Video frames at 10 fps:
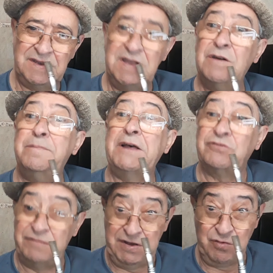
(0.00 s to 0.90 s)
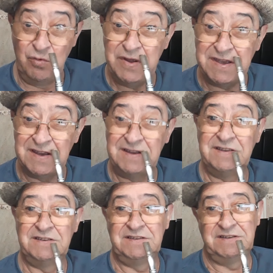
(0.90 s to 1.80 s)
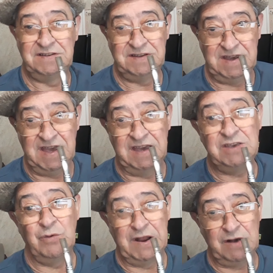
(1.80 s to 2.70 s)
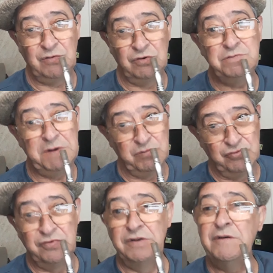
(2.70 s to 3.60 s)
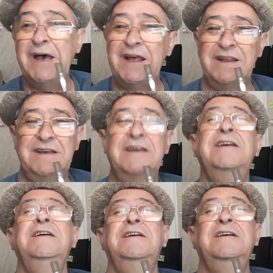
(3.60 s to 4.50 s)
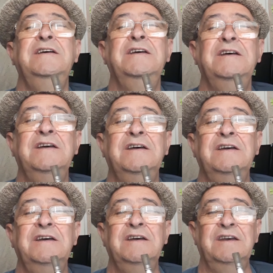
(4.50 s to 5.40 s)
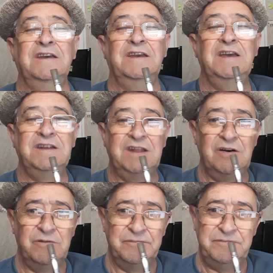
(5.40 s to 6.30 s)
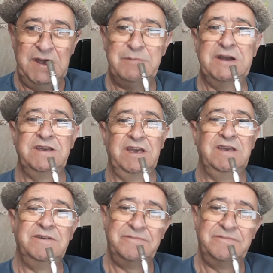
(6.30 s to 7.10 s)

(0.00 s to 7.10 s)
E não passo vergonha. É que eu era grosso, mas burro não era, né? Então, me abanquei.